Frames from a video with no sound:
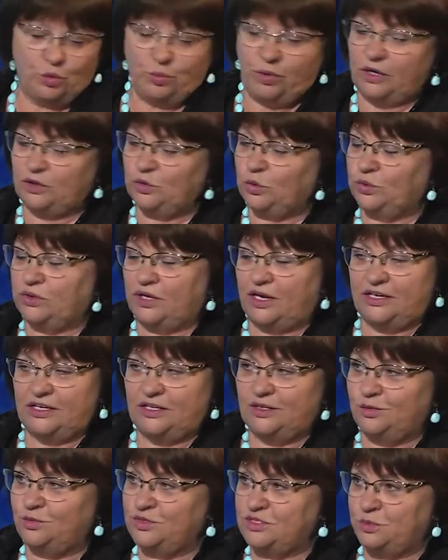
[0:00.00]
поклон
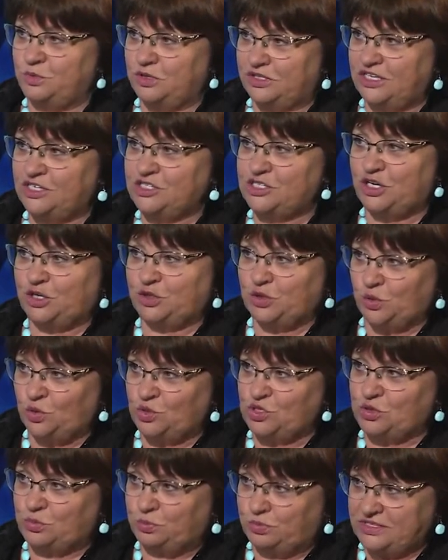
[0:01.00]
коллегам из Эрмитажа, которые
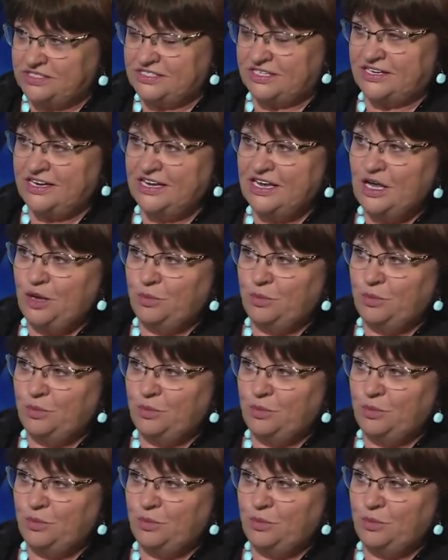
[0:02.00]
очень быстро